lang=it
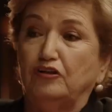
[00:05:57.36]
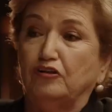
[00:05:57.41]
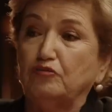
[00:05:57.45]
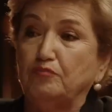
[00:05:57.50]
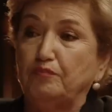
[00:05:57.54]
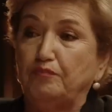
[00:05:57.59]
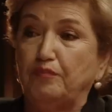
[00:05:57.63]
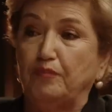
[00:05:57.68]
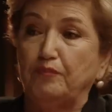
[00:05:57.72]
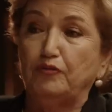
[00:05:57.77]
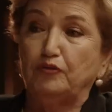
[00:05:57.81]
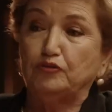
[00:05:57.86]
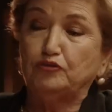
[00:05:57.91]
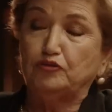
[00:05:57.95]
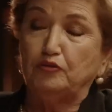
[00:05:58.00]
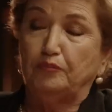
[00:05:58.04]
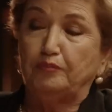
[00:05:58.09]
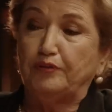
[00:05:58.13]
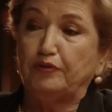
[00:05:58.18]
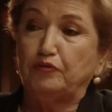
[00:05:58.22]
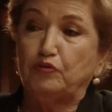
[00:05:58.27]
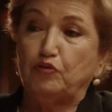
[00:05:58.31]
ero un po' molto
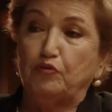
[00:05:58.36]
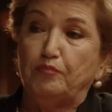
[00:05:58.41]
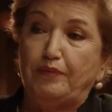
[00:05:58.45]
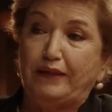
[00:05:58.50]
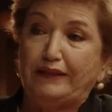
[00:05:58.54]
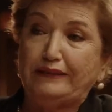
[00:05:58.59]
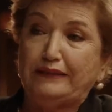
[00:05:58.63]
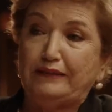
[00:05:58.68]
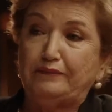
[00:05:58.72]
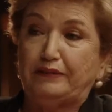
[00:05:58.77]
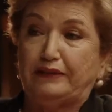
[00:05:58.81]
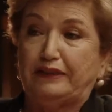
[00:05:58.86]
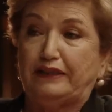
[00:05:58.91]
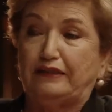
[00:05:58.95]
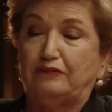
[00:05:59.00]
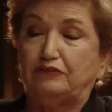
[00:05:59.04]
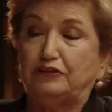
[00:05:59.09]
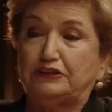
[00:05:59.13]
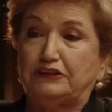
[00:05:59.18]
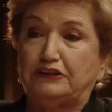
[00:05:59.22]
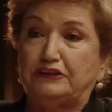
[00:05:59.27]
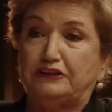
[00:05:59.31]
preoccupata perché
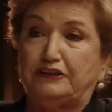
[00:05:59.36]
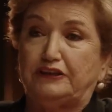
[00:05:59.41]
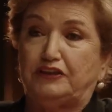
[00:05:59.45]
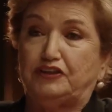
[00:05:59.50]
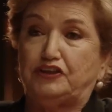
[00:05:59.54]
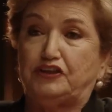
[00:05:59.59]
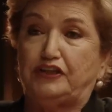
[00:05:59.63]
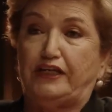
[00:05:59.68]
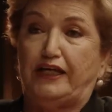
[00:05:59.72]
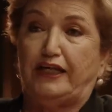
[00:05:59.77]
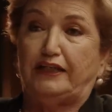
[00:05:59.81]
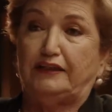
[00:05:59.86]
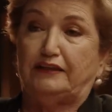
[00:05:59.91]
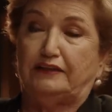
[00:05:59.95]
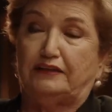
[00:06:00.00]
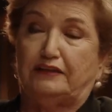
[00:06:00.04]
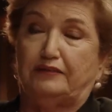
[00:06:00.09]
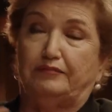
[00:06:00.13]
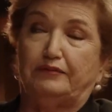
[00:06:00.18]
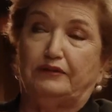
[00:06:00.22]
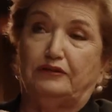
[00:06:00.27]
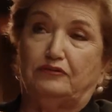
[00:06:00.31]
questi dieci anni,
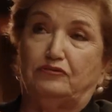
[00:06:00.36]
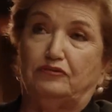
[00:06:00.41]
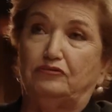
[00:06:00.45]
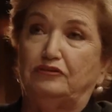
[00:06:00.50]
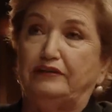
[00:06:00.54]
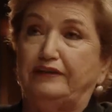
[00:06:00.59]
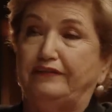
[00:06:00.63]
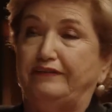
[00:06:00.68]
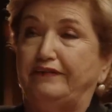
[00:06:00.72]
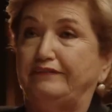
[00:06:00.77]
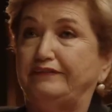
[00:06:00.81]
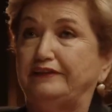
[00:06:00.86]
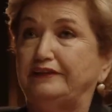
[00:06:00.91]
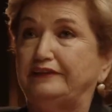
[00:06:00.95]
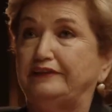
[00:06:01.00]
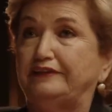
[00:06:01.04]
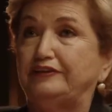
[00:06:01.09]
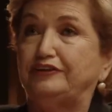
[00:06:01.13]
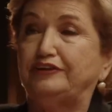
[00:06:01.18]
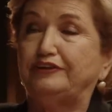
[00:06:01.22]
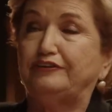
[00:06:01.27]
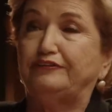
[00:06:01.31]
capito, lui ne aveva
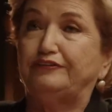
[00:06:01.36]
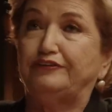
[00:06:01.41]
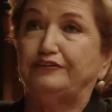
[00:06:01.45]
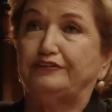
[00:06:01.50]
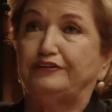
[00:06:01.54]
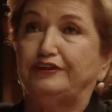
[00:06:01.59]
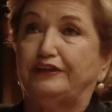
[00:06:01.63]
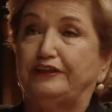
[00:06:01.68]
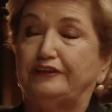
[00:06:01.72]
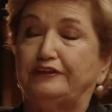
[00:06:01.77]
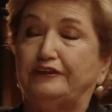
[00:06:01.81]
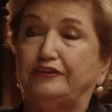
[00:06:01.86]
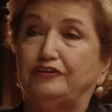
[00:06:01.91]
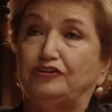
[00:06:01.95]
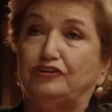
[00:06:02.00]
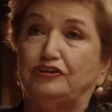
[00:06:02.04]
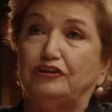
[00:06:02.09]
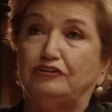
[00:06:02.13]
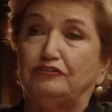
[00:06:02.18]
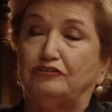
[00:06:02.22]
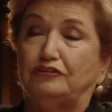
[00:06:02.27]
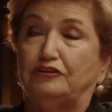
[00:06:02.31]
25, io
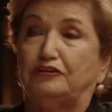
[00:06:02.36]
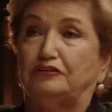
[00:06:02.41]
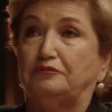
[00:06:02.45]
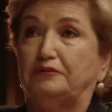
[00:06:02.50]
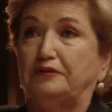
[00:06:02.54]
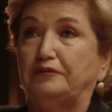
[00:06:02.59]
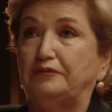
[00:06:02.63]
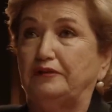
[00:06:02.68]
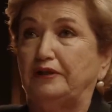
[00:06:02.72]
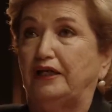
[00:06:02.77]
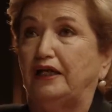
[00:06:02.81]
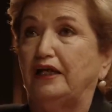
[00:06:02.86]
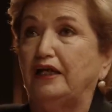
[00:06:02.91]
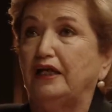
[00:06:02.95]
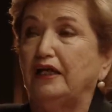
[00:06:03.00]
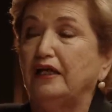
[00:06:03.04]
35, vabbè